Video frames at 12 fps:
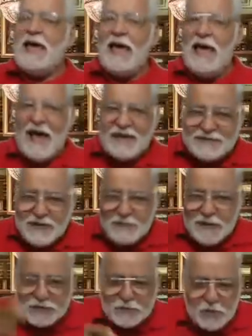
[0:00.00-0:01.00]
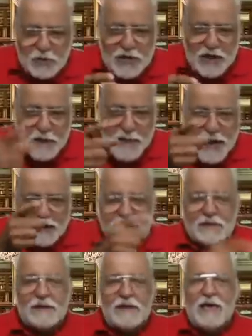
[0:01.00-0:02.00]
ese mismo día,
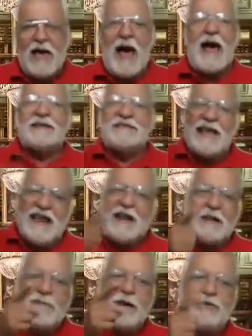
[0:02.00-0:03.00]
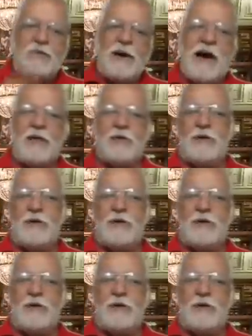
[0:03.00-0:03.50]
martes, hacer el espacio pagado